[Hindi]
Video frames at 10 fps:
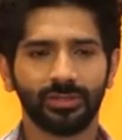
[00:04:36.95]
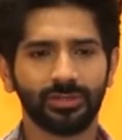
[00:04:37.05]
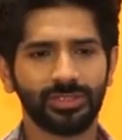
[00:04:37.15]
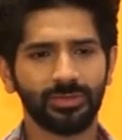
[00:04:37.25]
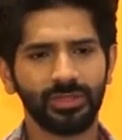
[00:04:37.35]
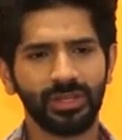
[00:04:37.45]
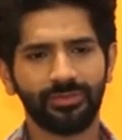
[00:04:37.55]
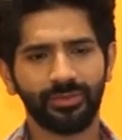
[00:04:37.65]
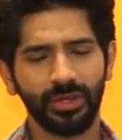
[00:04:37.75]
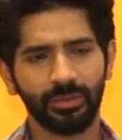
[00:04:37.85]
तो जब ये
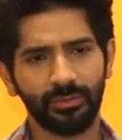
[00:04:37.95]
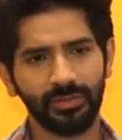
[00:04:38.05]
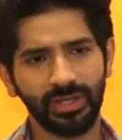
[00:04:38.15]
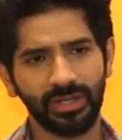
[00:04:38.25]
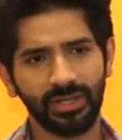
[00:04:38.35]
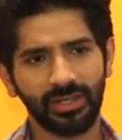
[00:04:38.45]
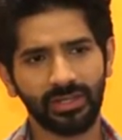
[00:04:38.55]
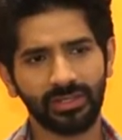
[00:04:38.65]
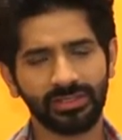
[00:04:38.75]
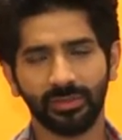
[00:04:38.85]
फिल्म हमने
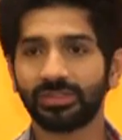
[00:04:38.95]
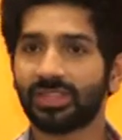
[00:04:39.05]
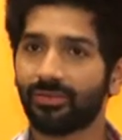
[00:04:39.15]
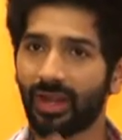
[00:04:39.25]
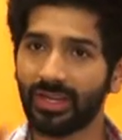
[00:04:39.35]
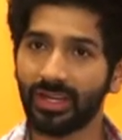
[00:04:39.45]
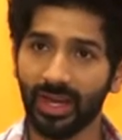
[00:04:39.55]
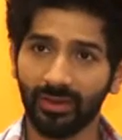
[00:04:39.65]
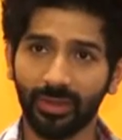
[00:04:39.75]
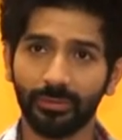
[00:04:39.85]
जब इसका फाइनल
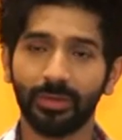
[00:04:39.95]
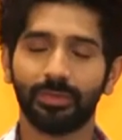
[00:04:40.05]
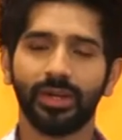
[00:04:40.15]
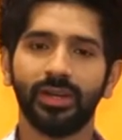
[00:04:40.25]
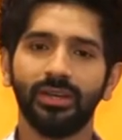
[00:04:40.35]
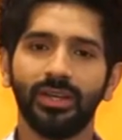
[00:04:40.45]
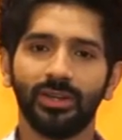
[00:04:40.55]
ड्राफ्ट हमने पढ़ा